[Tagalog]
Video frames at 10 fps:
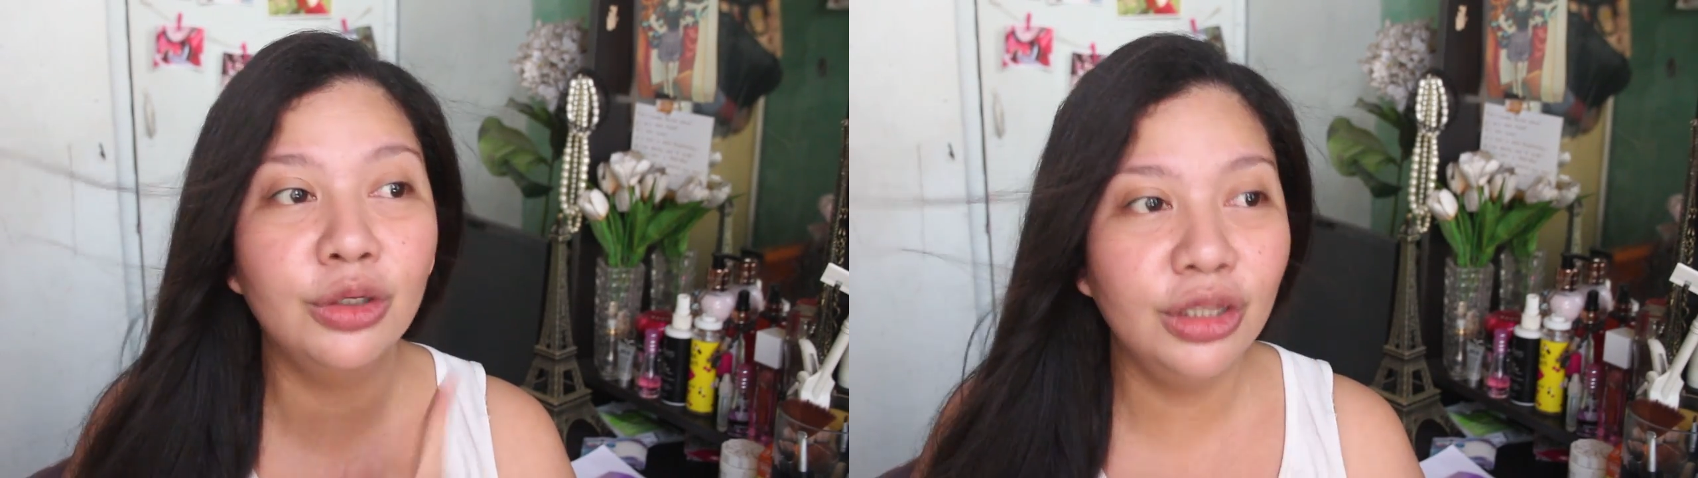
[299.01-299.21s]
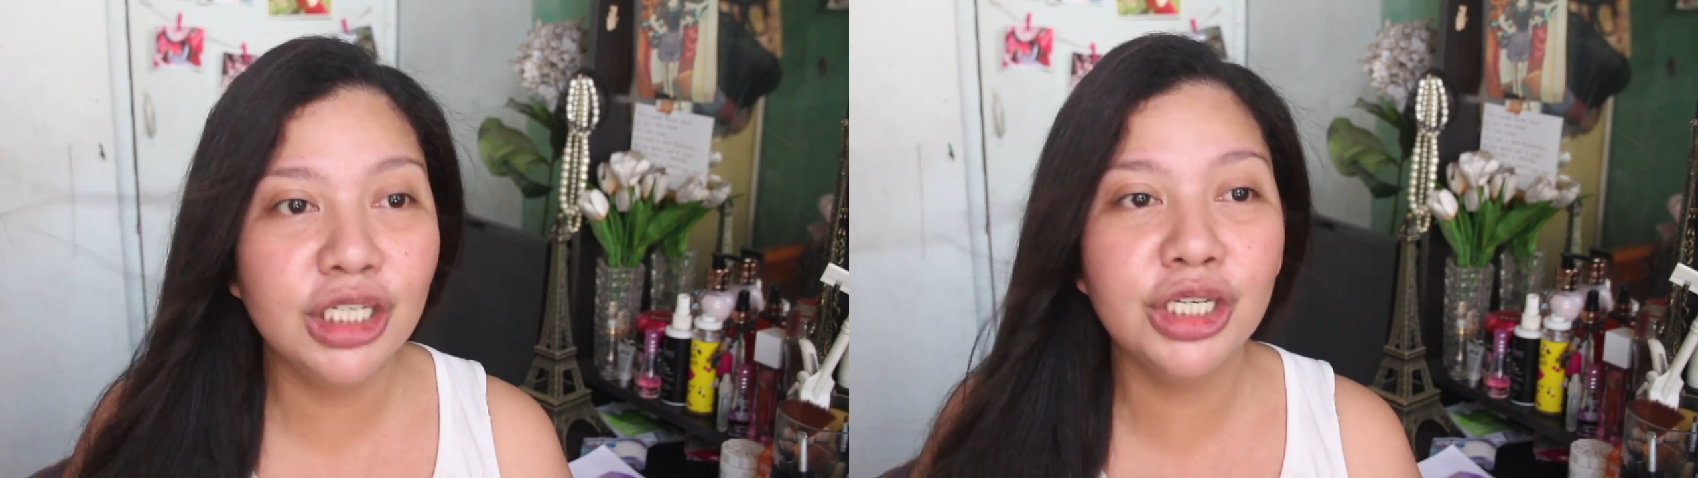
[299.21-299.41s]

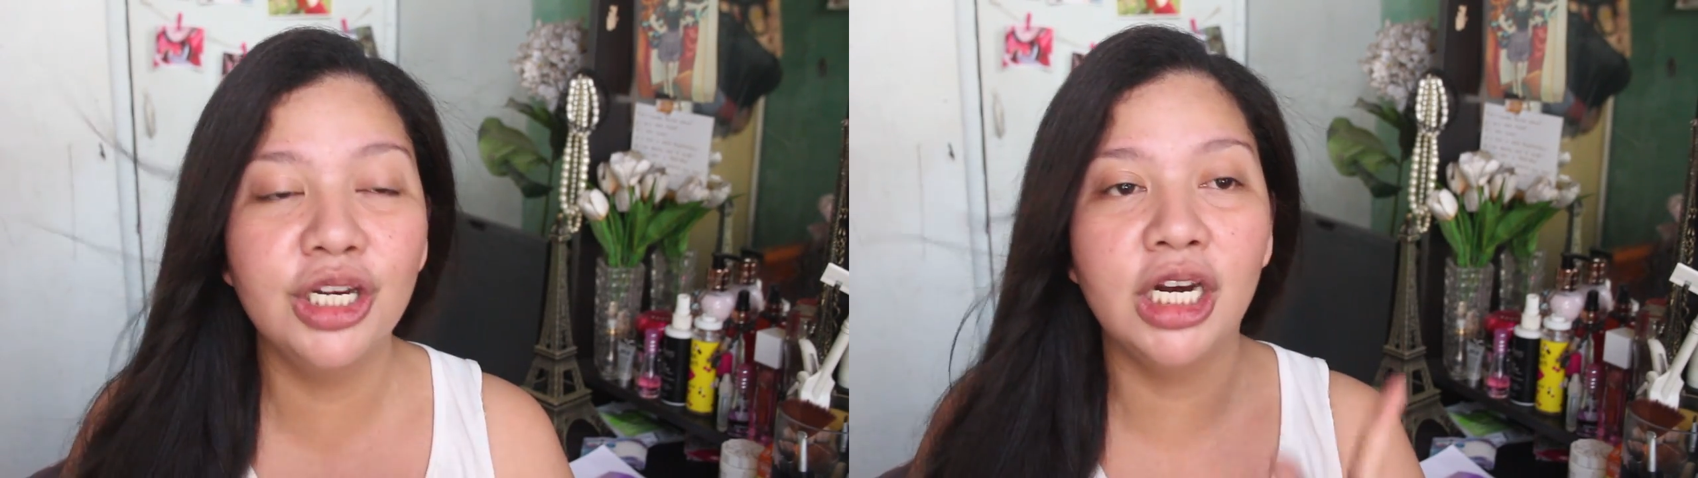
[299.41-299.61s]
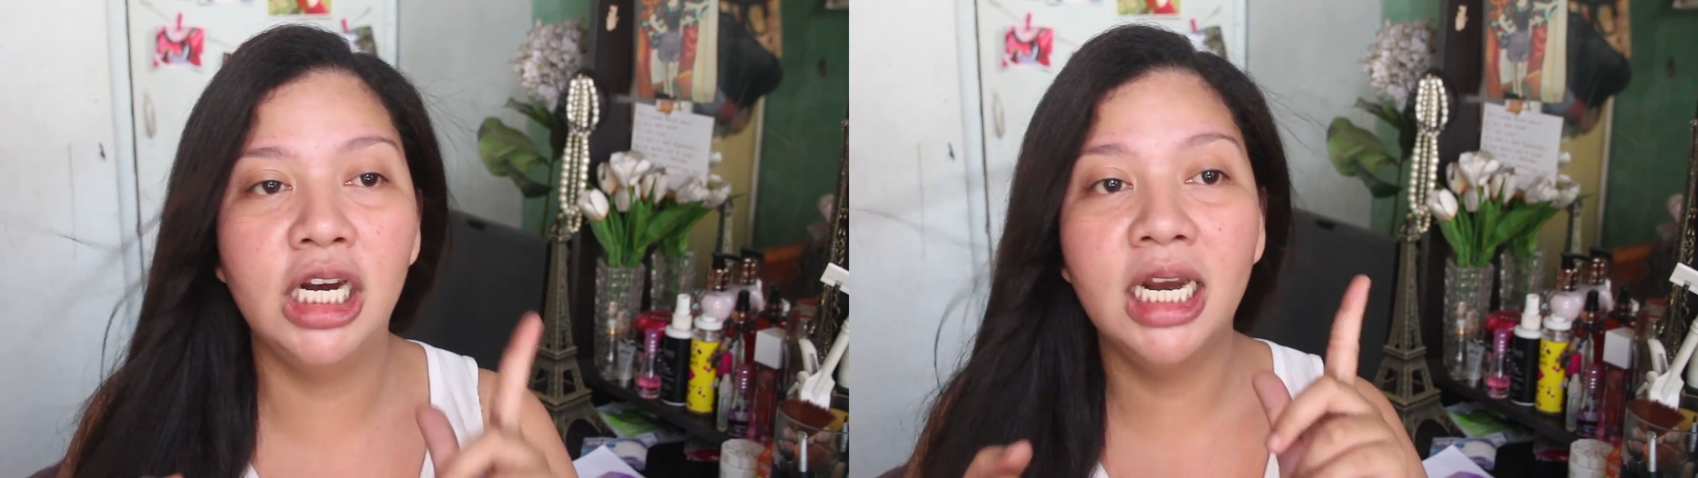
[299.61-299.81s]

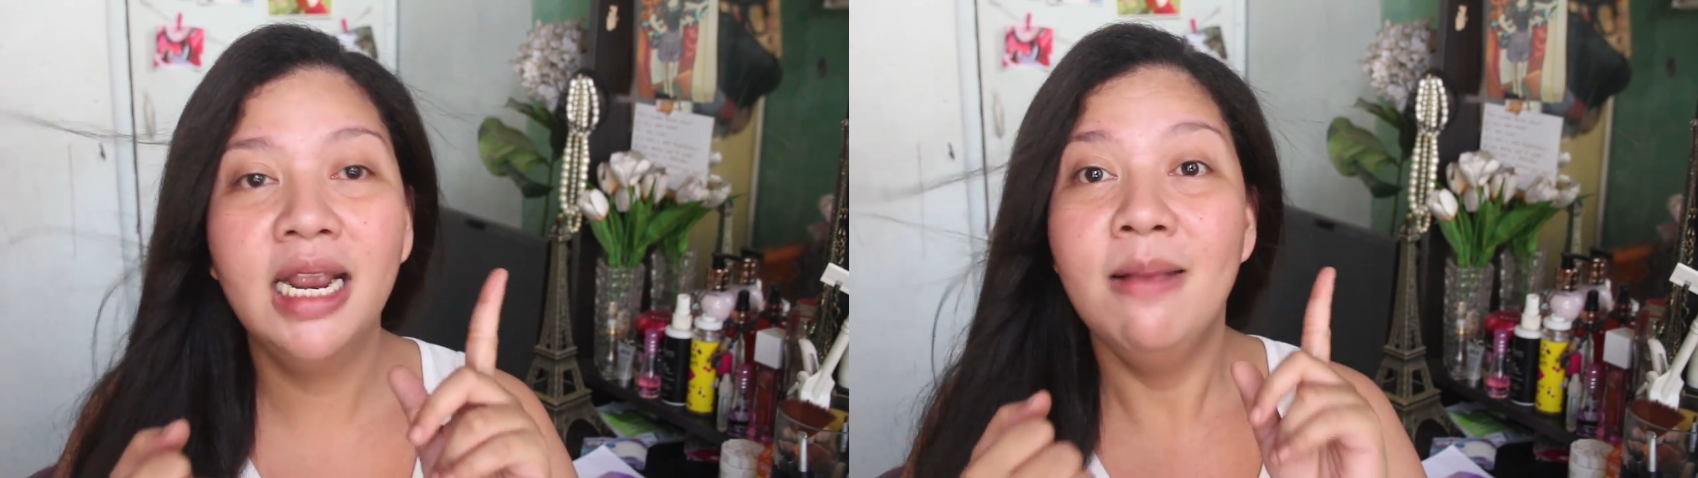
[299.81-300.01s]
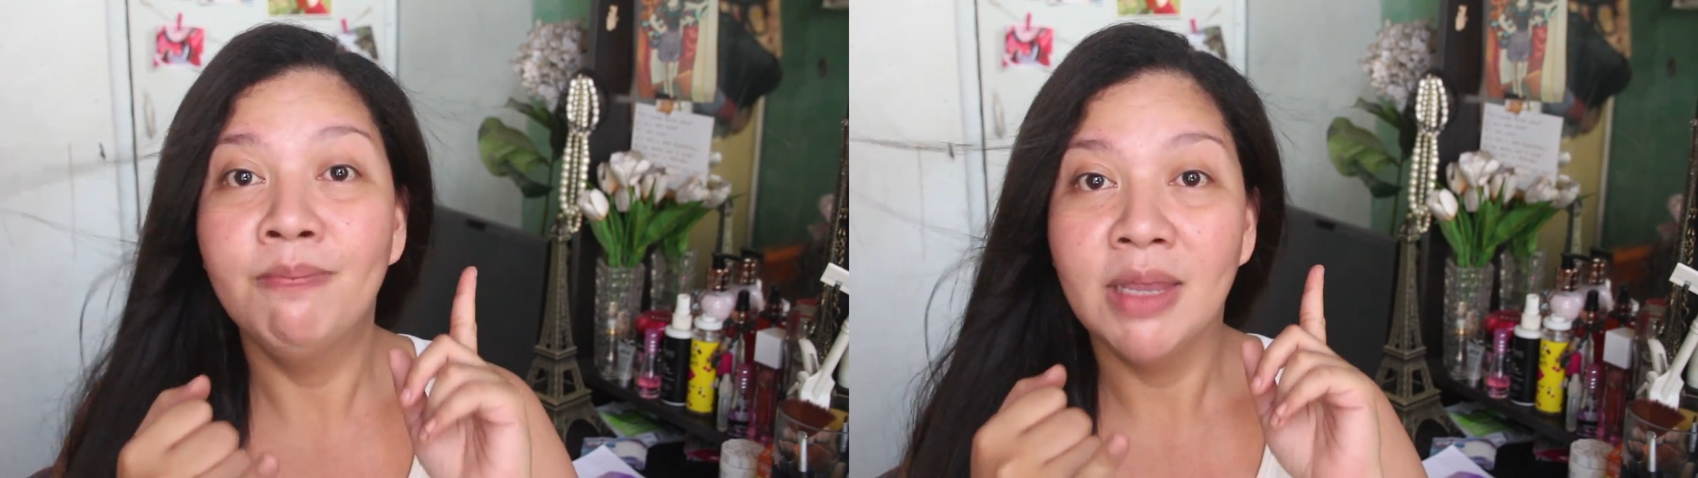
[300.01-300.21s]
conditioner,
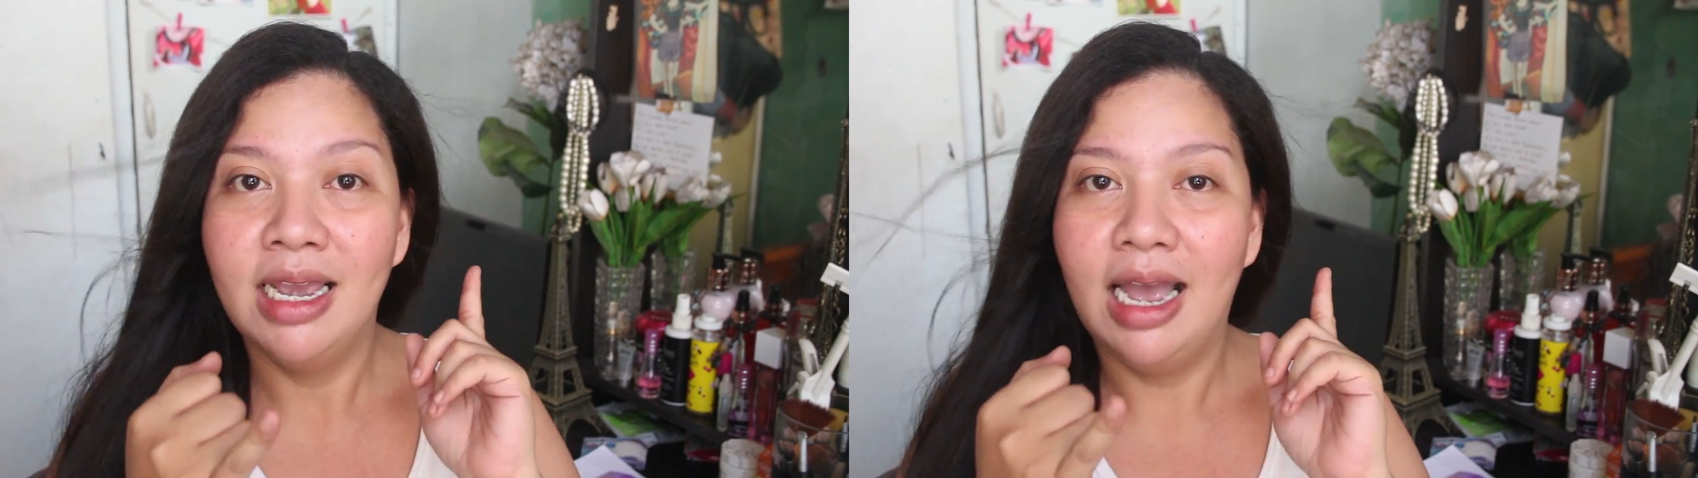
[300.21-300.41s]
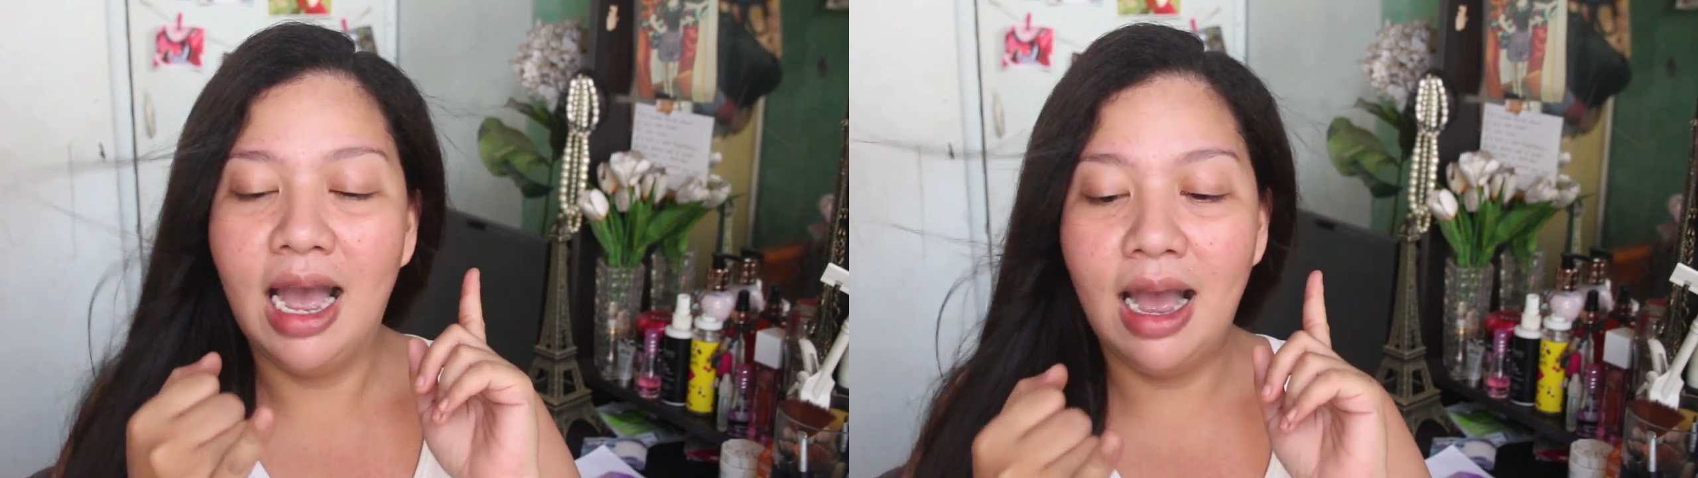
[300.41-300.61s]

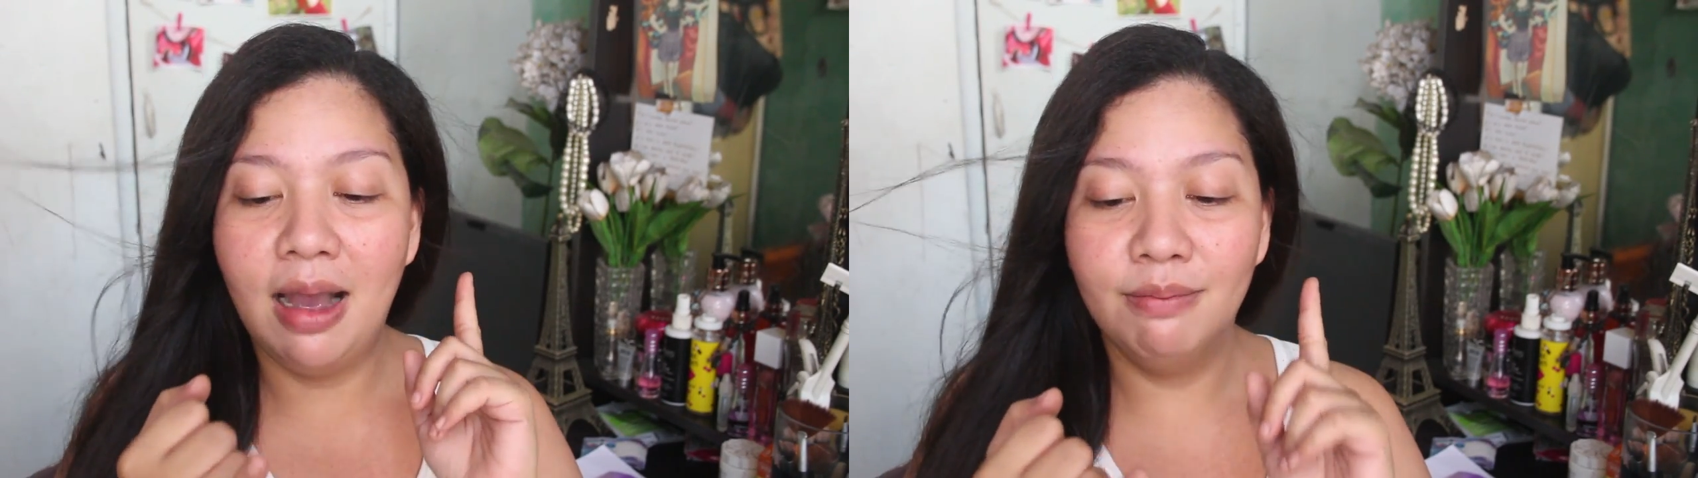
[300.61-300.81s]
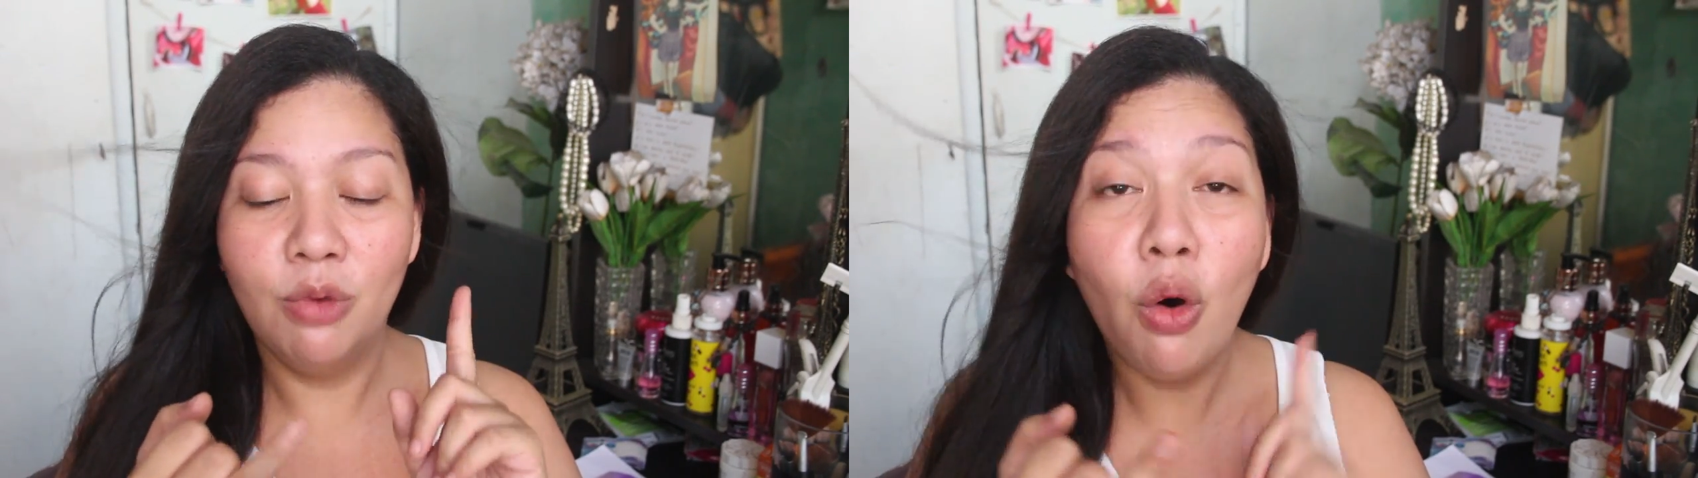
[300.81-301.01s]
um,